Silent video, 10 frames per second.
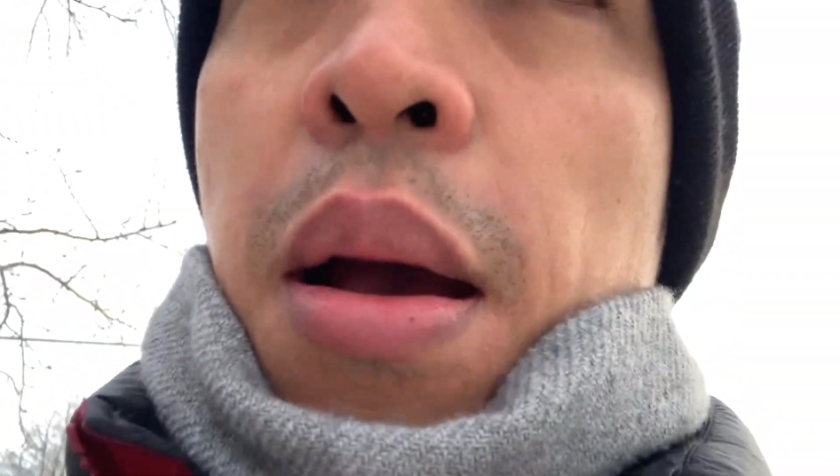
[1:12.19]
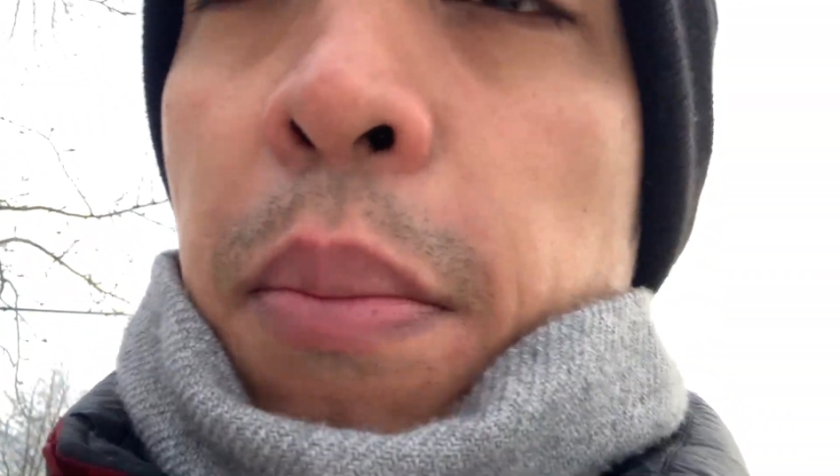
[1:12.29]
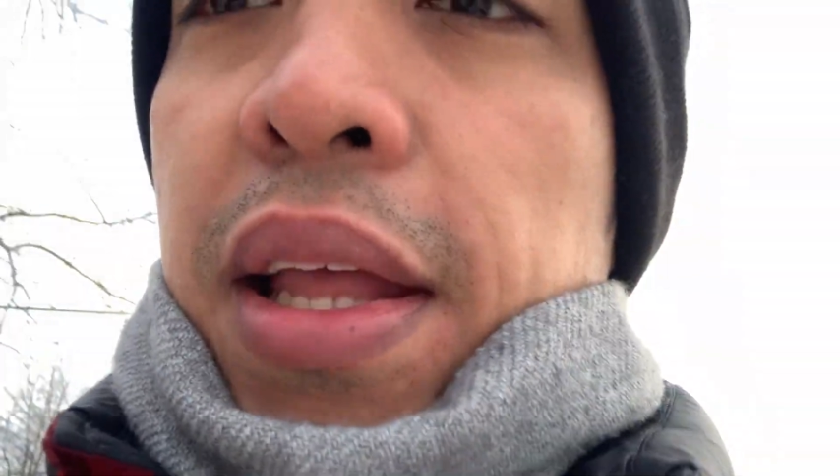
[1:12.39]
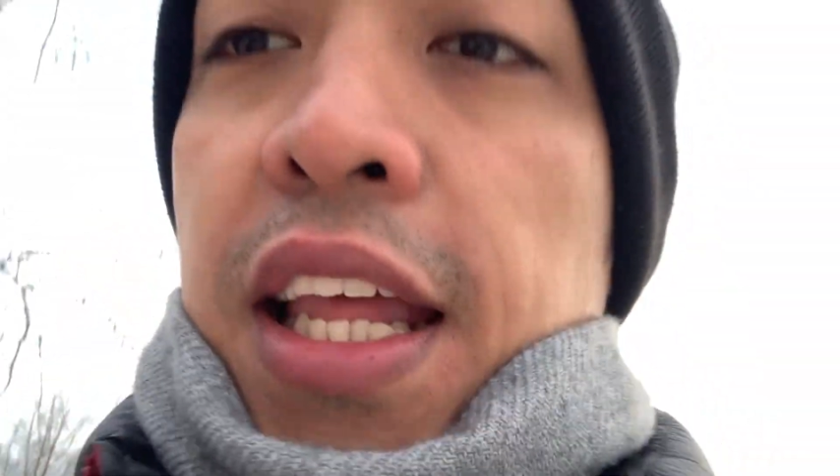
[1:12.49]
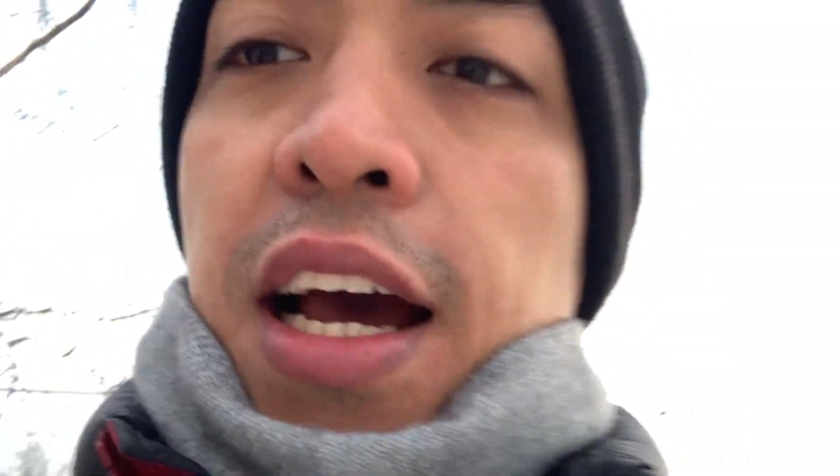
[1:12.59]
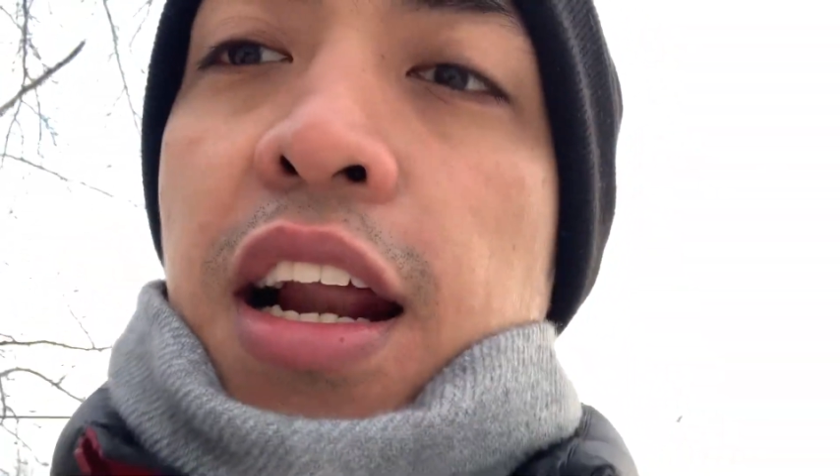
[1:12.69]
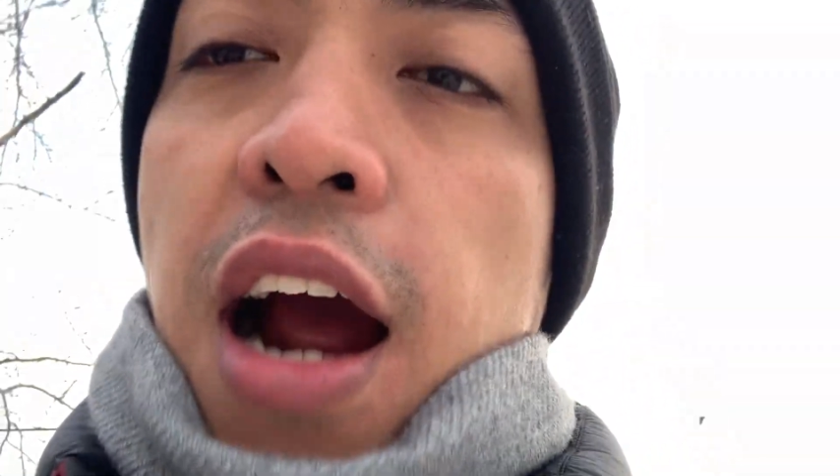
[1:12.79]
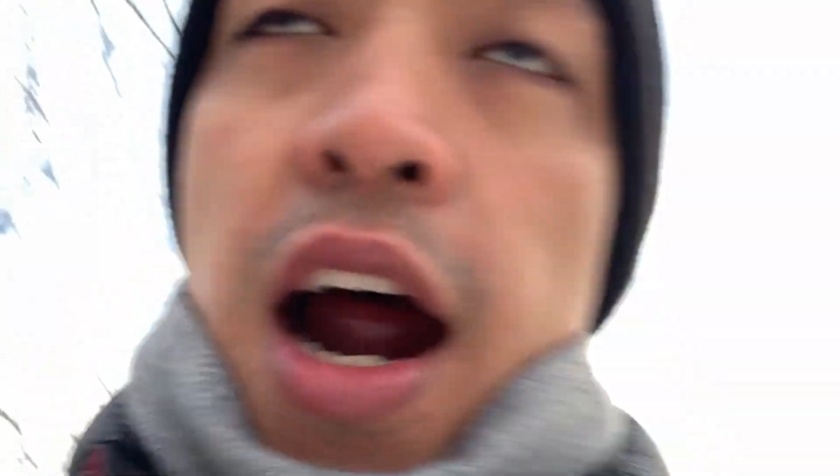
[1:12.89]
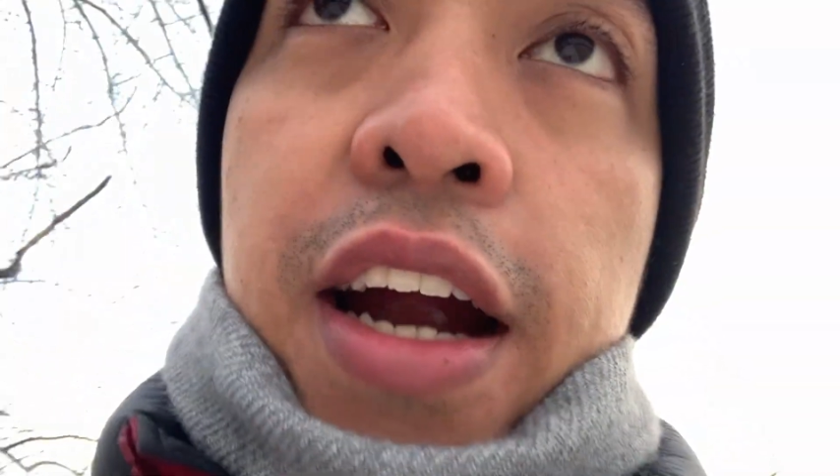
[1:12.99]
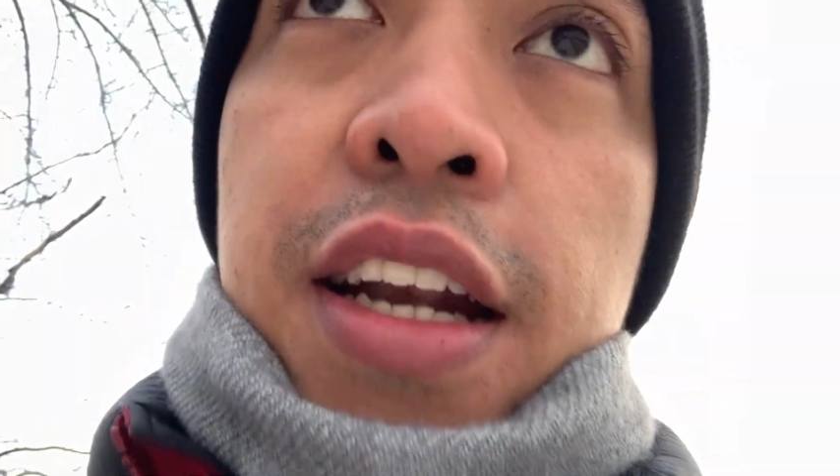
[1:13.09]
medical
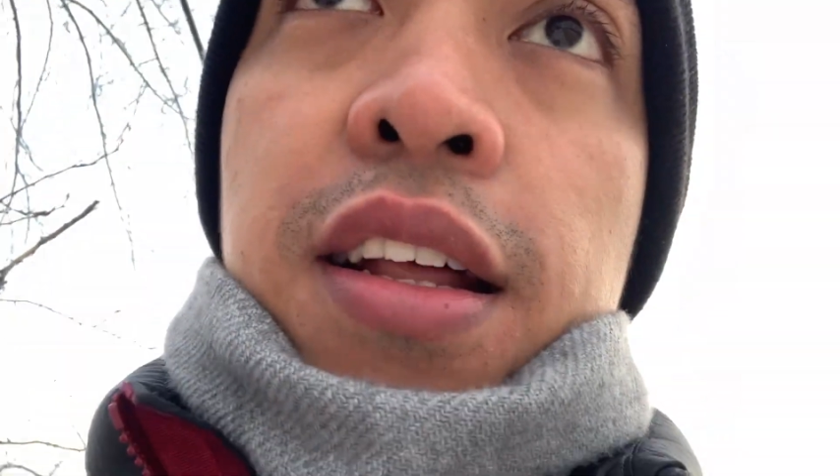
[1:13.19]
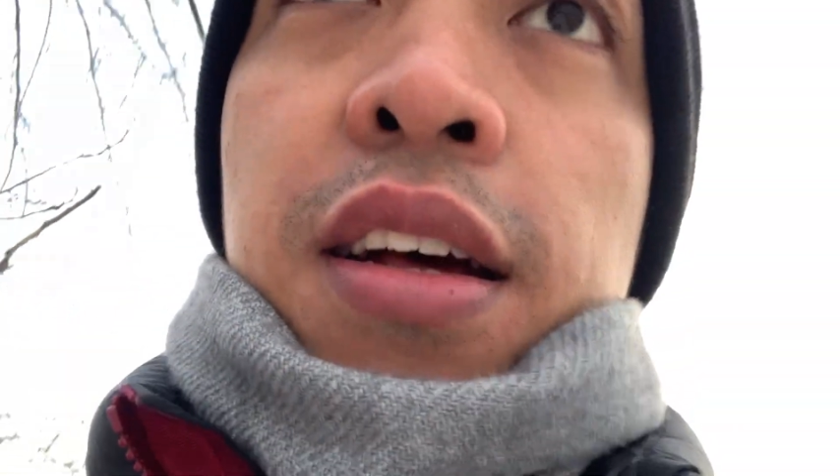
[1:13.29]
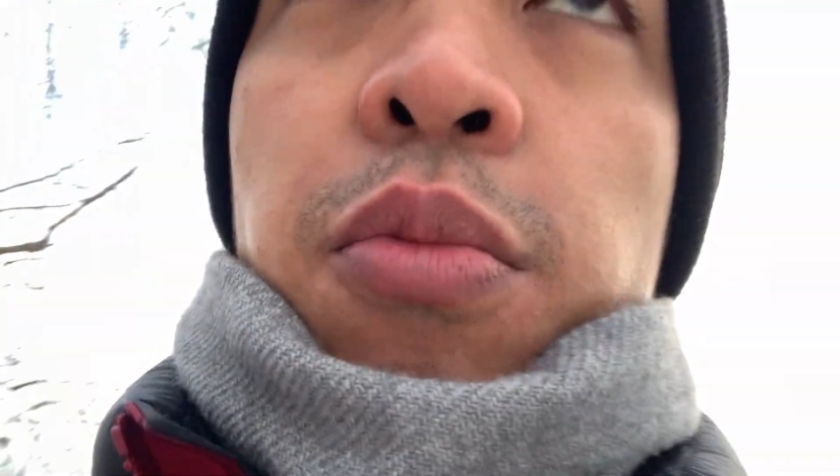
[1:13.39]
card.